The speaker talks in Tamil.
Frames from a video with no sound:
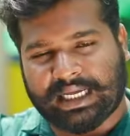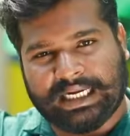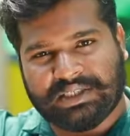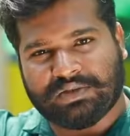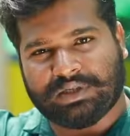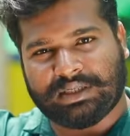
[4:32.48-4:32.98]

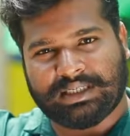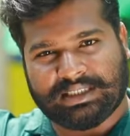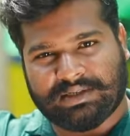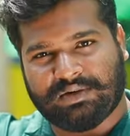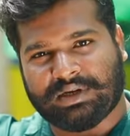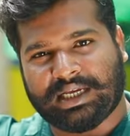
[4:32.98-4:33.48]
தண்ணி சுற்று
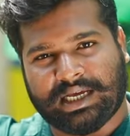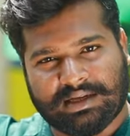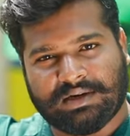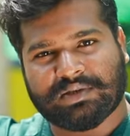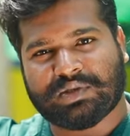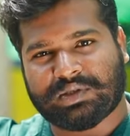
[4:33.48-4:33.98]
திசையை நோக்கி
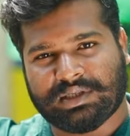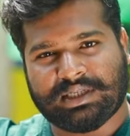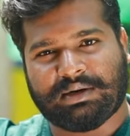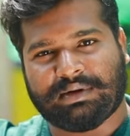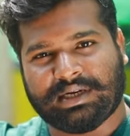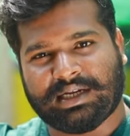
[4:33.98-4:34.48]
அதுங்களும் சுற்றுது
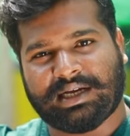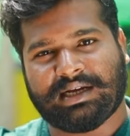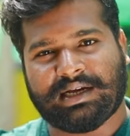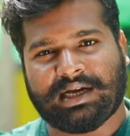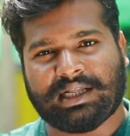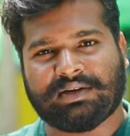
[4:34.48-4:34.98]
அப்படின்னா
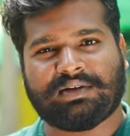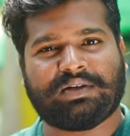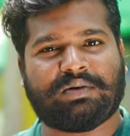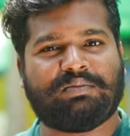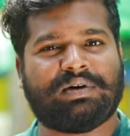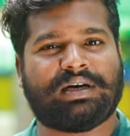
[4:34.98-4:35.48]
அது வந்து
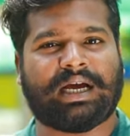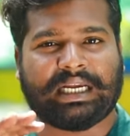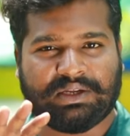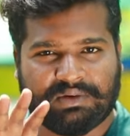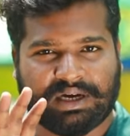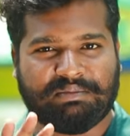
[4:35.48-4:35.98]
ரொம்ப
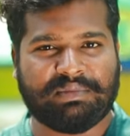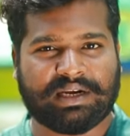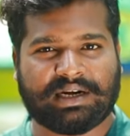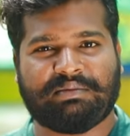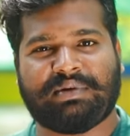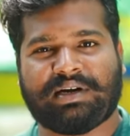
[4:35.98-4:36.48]
ஆக்டிவ் கம்மியாக
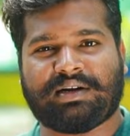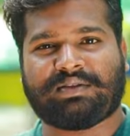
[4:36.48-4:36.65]
இருக்கிற மீன்